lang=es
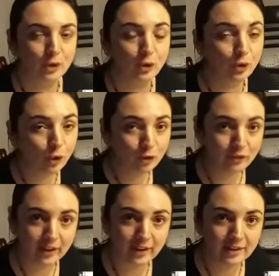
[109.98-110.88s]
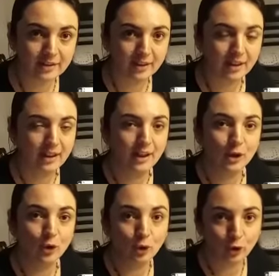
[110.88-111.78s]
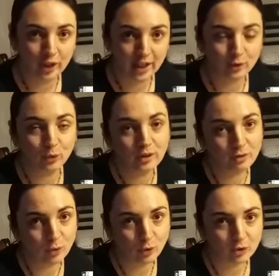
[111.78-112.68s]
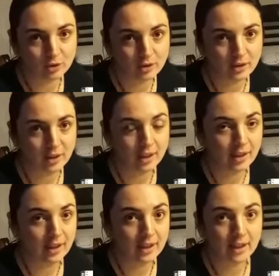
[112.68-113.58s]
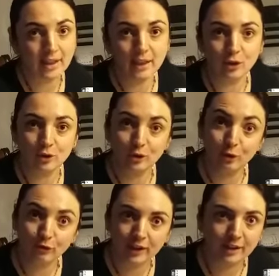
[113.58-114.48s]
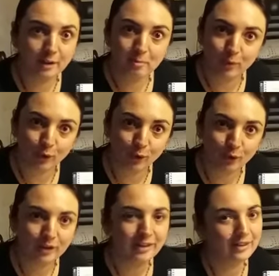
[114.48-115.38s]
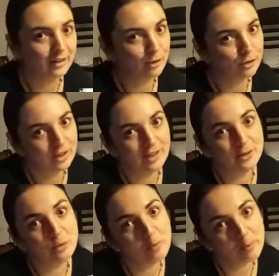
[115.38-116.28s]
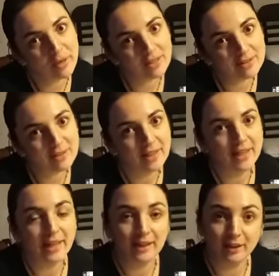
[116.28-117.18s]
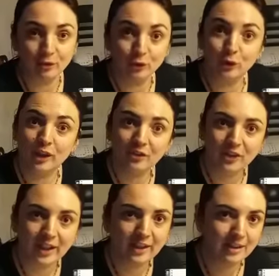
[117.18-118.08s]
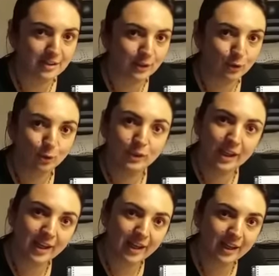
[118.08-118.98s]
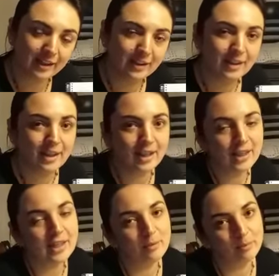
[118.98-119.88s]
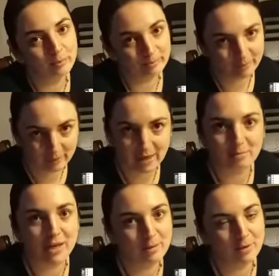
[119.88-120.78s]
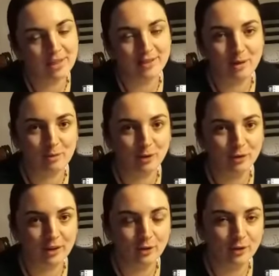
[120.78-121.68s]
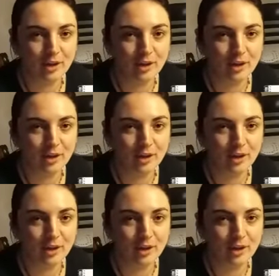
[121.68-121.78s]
No olvides colorear tus dibujos. Y no se te olvide tampoco recordarle a tus papás que te fotografíen haciendo tu tarea y enviármelas a mi correo.